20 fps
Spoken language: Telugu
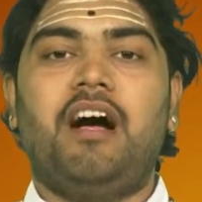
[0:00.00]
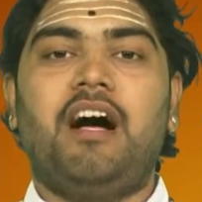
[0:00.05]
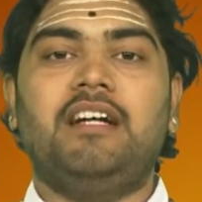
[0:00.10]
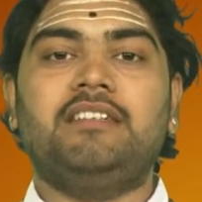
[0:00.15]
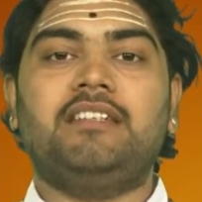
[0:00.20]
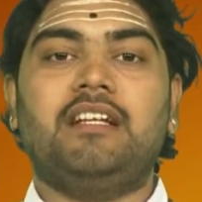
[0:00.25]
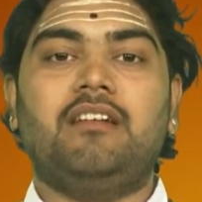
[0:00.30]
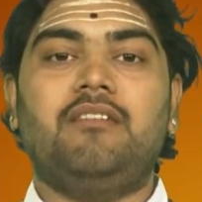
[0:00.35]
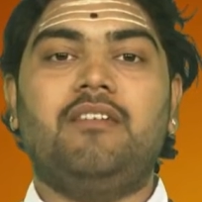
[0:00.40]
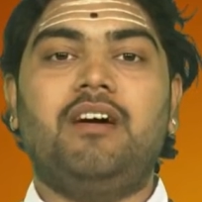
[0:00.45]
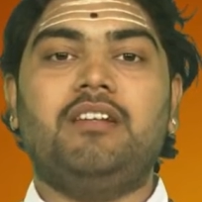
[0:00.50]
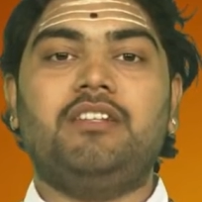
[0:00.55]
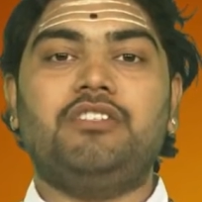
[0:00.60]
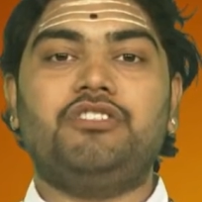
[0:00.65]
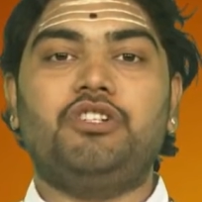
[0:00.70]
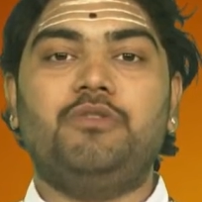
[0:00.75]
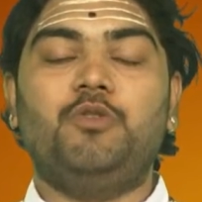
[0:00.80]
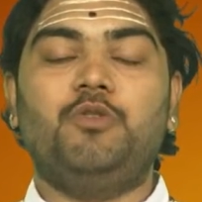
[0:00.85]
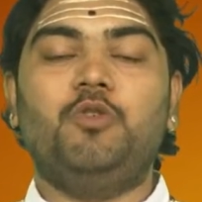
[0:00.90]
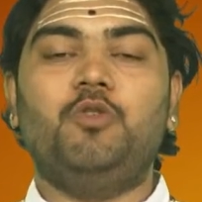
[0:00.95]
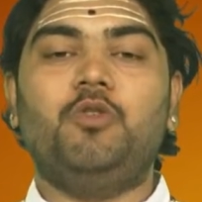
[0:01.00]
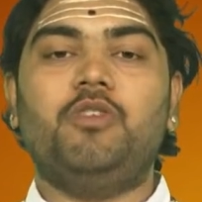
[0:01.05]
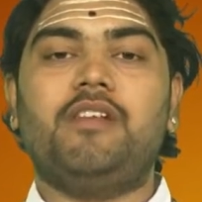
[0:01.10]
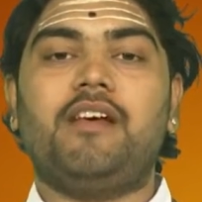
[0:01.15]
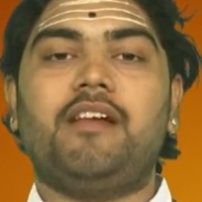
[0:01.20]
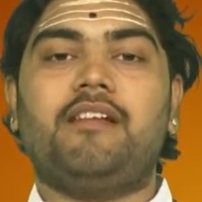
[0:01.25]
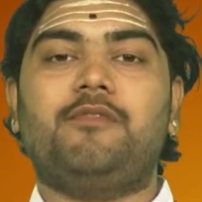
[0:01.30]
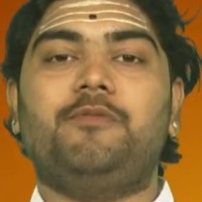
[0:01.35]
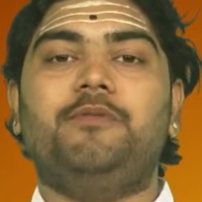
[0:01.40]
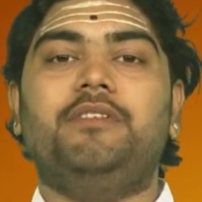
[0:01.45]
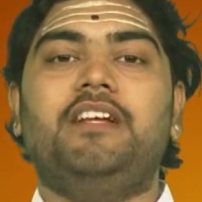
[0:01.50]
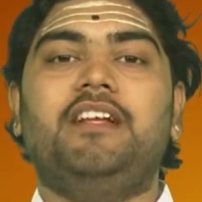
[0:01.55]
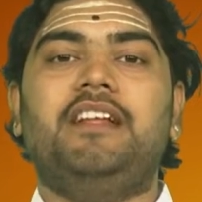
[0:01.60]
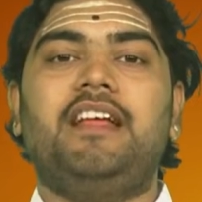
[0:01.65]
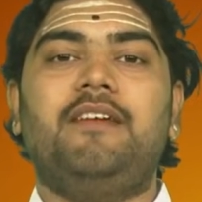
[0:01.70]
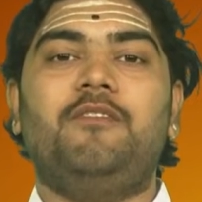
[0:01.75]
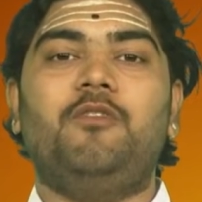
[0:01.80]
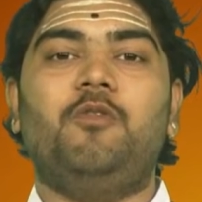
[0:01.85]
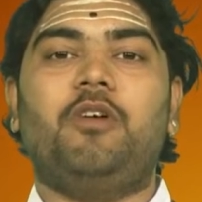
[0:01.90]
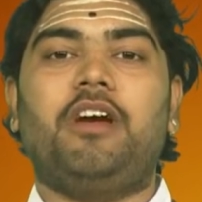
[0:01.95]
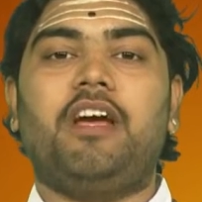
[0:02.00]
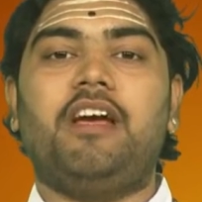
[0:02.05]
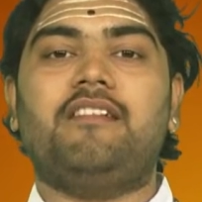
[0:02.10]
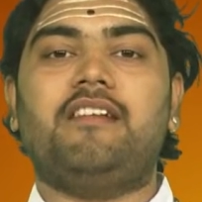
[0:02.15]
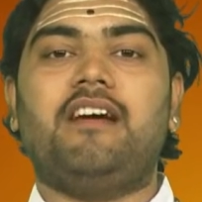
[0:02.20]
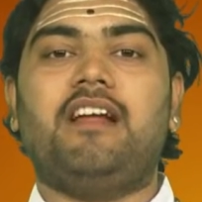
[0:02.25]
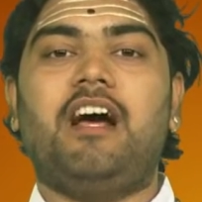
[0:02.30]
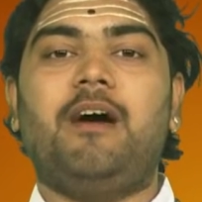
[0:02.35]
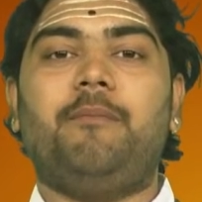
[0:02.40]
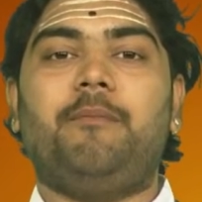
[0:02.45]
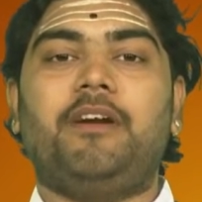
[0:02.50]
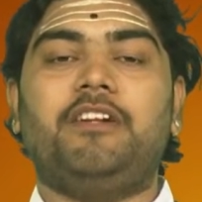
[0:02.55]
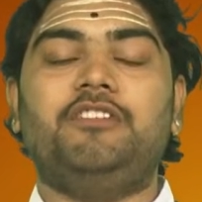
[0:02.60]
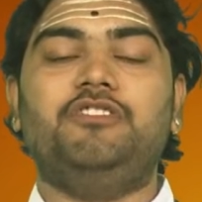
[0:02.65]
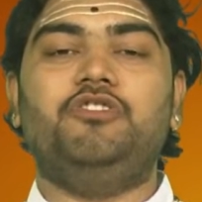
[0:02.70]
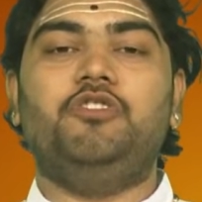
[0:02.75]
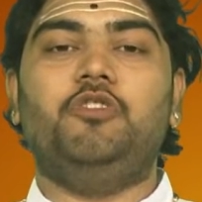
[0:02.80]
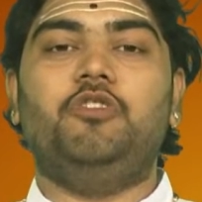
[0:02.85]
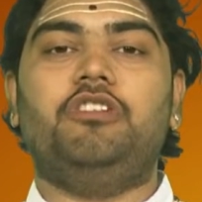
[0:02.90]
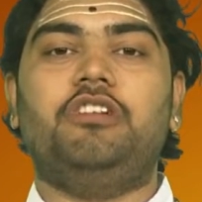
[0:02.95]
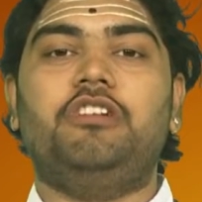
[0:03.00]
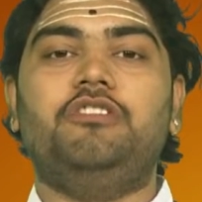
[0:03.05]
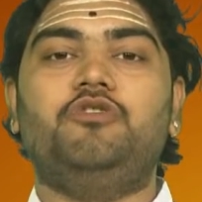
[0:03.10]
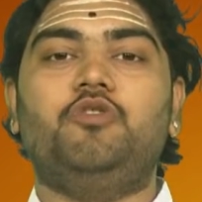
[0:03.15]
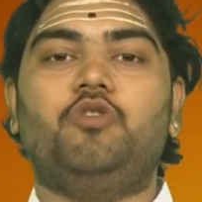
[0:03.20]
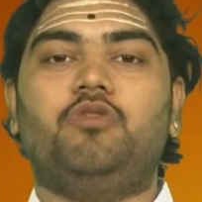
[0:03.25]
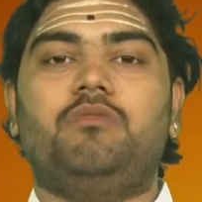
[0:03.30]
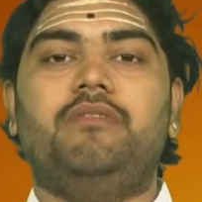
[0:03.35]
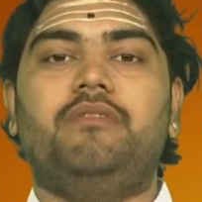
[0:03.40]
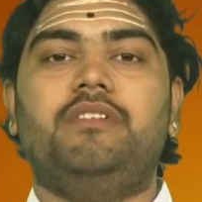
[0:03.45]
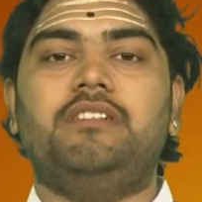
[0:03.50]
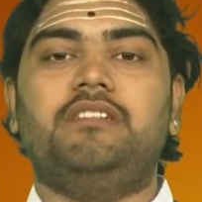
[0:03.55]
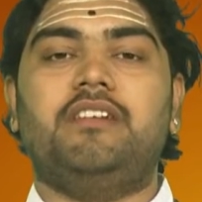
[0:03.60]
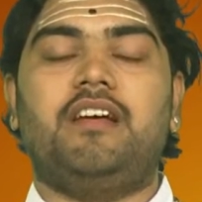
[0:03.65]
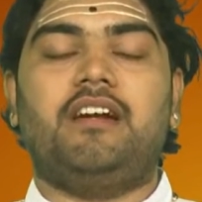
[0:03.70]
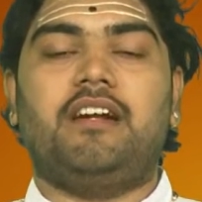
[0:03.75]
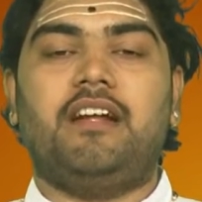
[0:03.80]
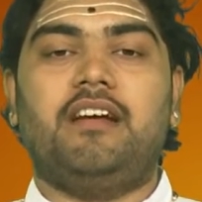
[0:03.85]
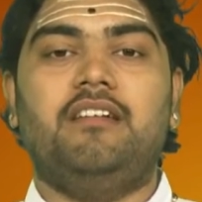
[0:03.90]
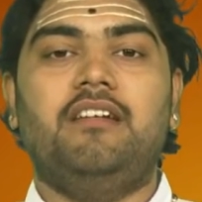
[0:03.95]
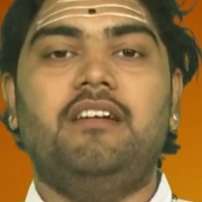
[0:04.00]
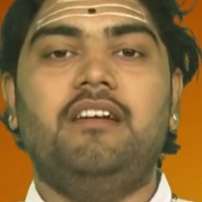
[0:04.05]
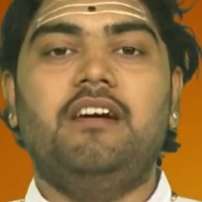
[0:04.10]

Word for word: ఆ తర్వాత శివుడు సరస్వతీదేవి ఒకేసారి ఆ పరంజ్యోతి నుంచి ఉద్భవించారట